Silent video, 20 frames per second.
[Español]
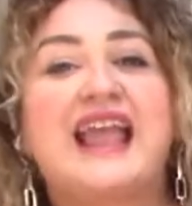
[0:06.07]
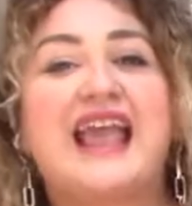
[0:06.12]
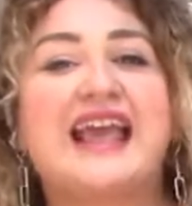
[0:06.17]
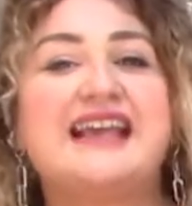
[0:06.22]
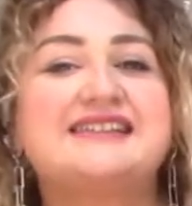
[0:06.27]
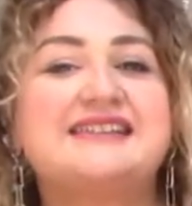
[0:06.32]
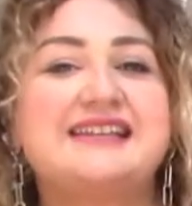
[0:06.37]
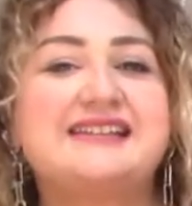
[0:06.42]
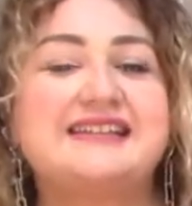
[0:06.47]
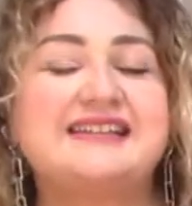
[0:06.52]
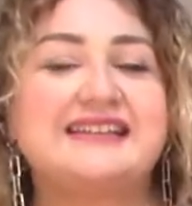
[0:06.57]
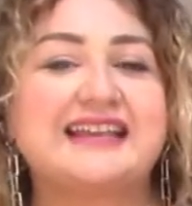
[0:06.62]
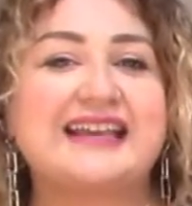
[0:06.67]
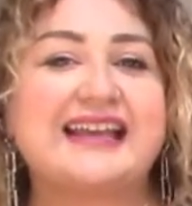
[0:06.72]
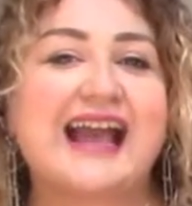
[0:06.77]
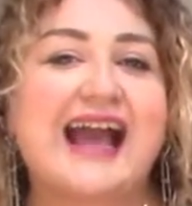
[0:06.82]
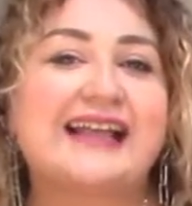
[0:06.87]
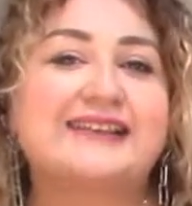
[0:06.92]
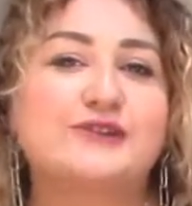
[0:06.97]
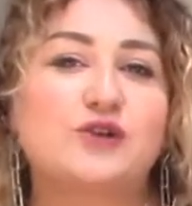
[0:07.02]
Este
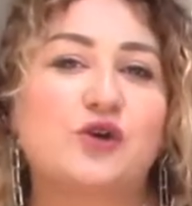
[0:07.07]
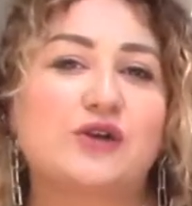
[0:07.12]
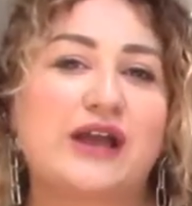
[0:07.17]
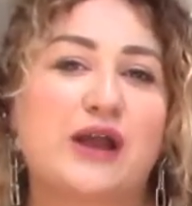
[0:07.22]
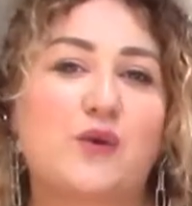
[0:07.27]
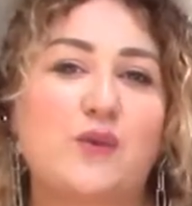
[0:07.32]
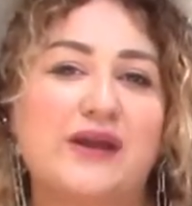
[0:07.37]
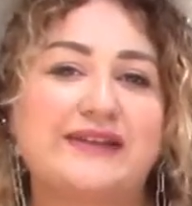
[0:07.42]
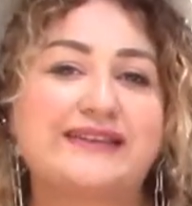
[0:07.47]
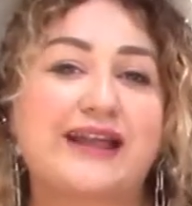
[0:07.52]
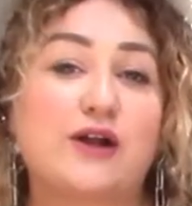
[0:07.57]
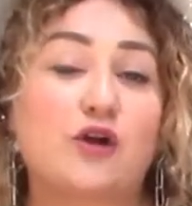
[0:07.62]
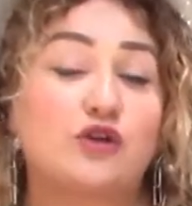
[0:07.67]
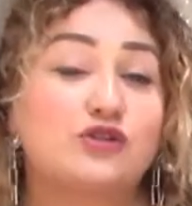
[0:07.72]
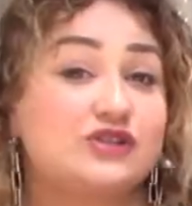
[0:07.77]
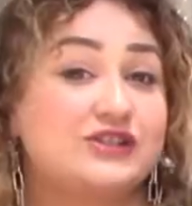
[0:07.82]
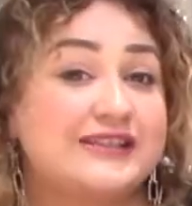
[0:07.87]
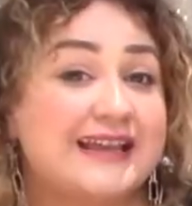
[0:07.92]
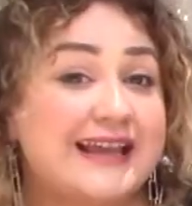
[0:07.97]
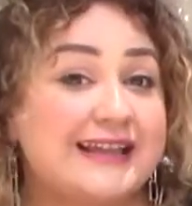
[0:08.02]
sindicato que cuenta
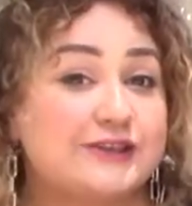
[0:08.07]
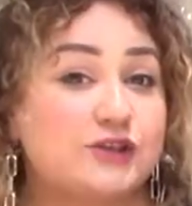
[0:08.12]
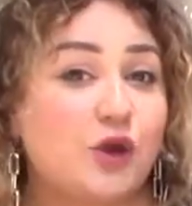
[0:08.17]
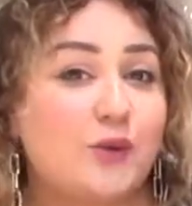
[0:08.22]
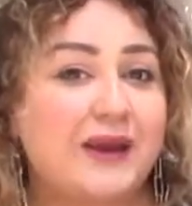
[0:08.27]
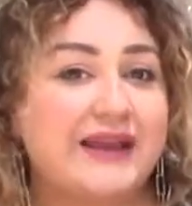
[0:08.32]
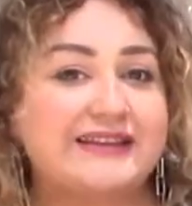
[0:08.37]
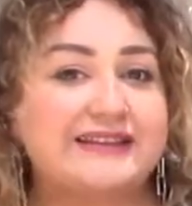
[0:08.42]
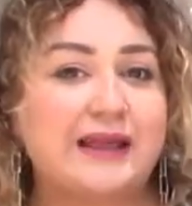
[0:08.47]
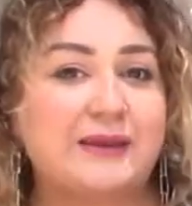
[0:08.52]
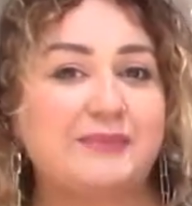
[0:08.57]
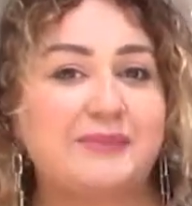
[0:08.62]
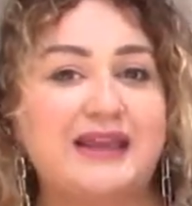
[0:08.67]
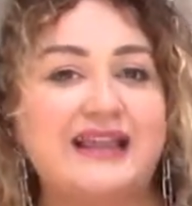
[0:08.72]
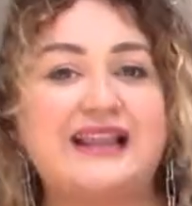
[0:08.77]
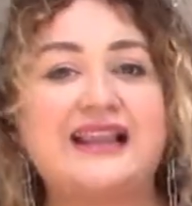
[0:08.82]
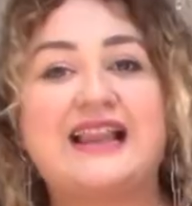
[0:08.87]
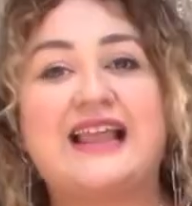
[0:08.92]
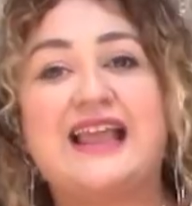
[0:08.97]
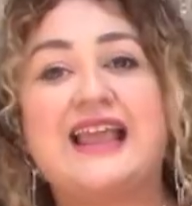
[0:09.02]
con 120
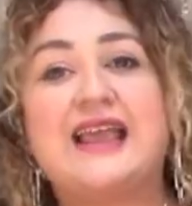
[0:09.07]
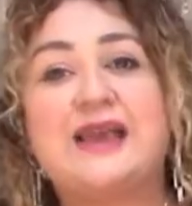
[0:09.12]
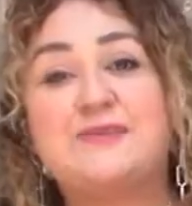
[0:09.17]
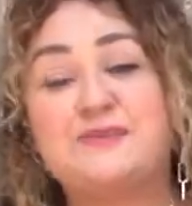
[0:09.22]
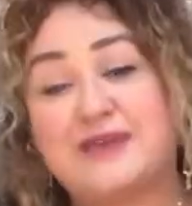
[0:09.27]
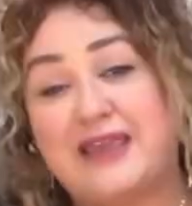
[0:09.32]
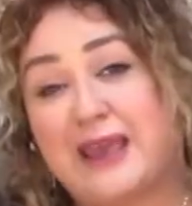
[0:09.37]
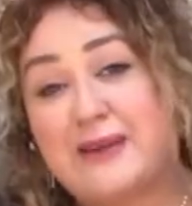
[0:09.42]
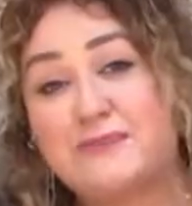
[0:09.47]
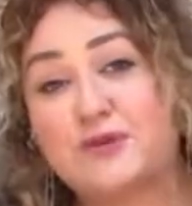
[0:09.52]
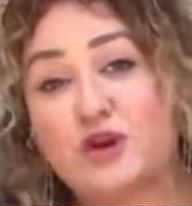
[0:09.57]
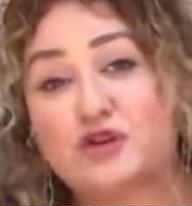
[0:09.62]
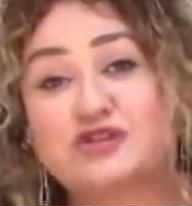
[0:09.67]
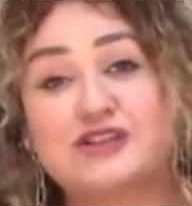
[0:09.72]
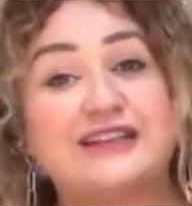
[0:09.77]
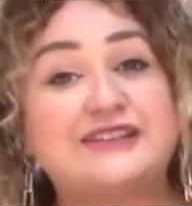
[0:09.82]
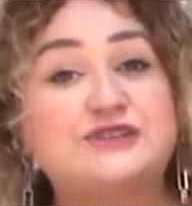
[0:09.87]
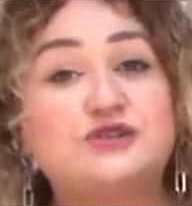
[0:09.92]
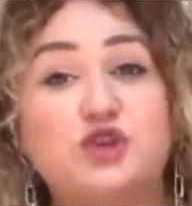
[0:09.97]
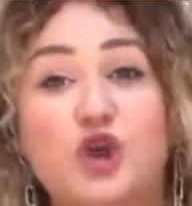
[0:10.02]
mil miembros
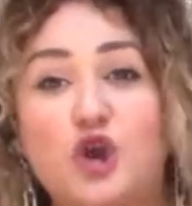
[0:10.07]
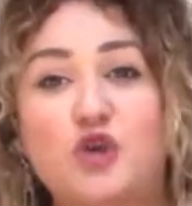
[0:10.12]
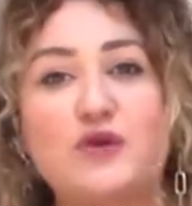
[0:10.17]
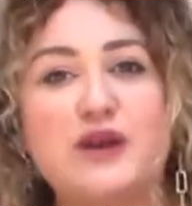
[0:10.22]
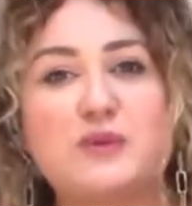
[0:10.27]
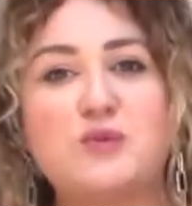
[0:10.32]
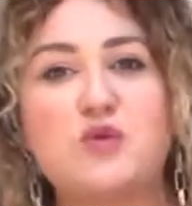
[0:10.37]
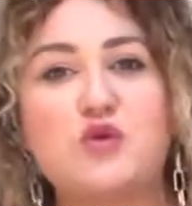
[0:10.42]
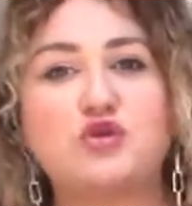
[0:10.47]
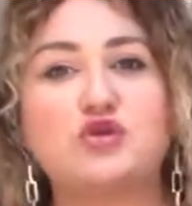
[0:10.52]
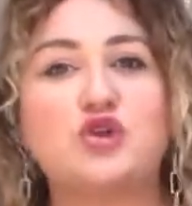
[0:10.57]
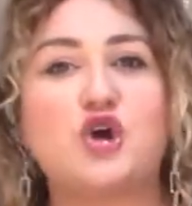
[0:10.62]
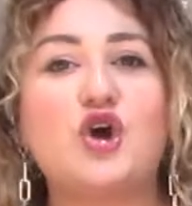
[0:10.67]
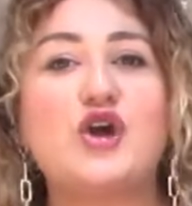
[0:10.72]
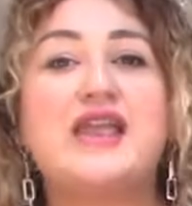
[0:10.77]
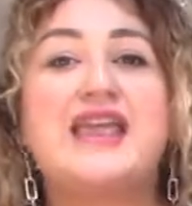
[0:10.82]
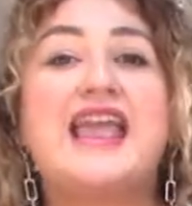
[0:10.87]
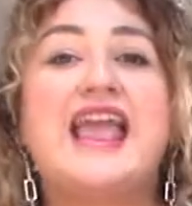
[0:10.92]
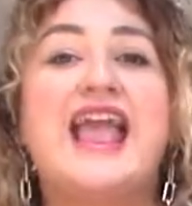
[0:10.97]
en todo el mundo